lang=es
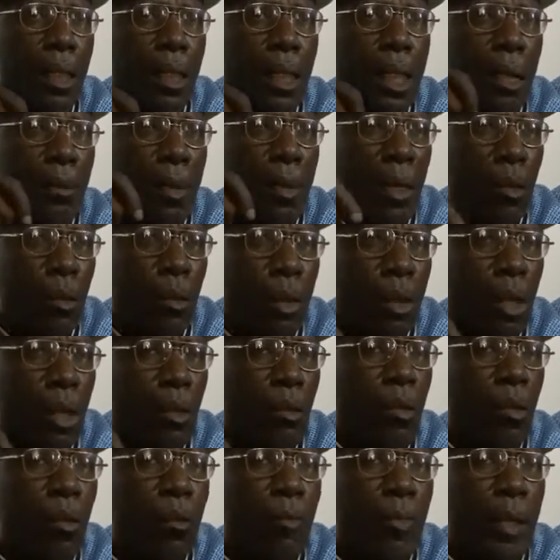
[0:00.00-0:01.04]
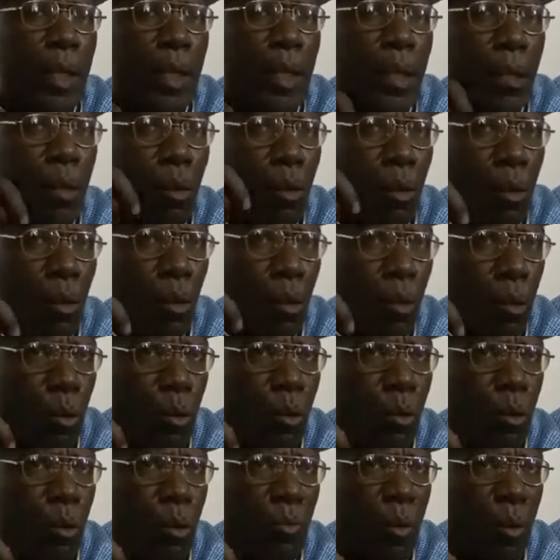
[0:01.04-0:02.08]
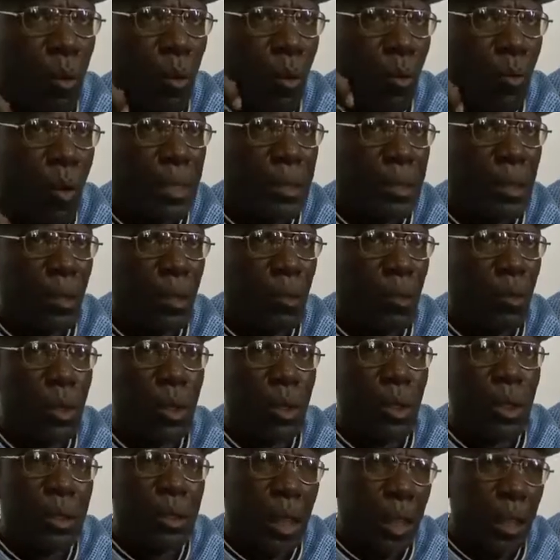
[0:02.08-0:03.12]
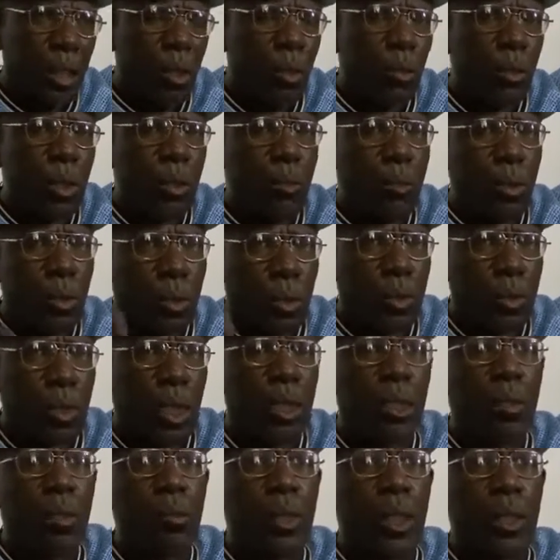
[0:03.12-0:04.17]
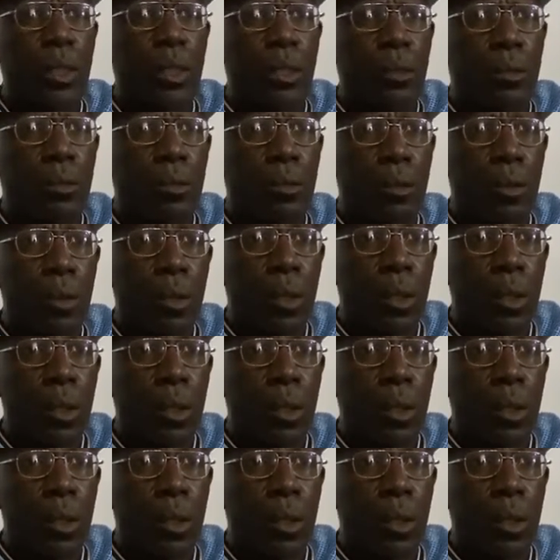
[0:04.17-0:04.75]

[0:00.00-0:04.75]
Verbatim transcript: la mayoría de los los, los, básicos, salieron de boncó, salieron de Quinto.